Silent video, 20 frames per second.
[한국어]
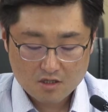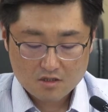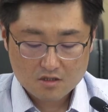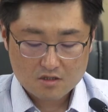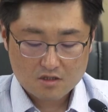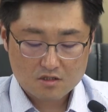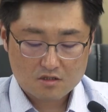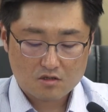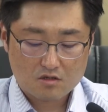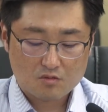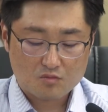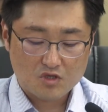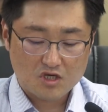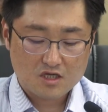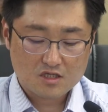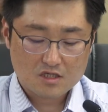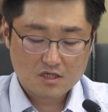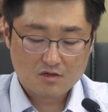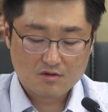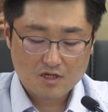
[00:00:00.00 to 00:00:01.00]
그래서
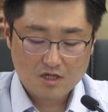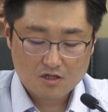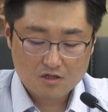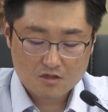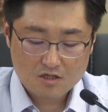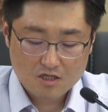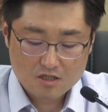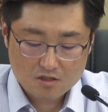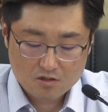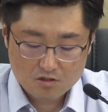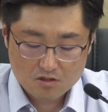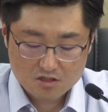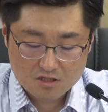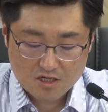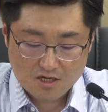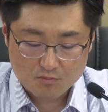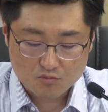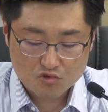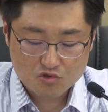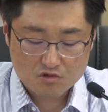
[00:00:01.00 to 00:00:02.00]
미래차 관련해서 이제
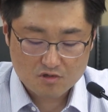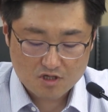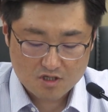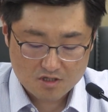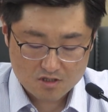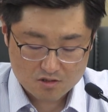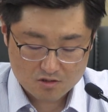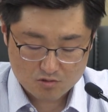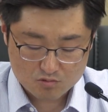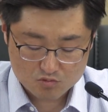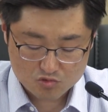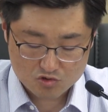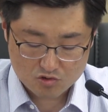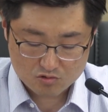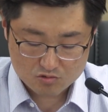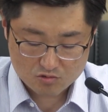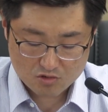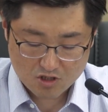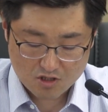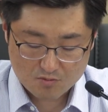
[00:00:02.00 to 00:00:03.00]
앞으로의 정부
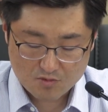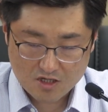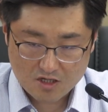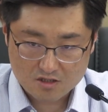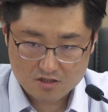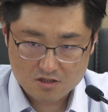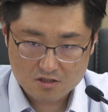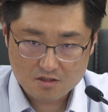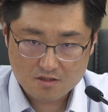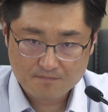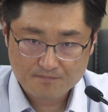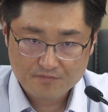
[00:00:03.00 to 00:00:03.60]
연구 개발은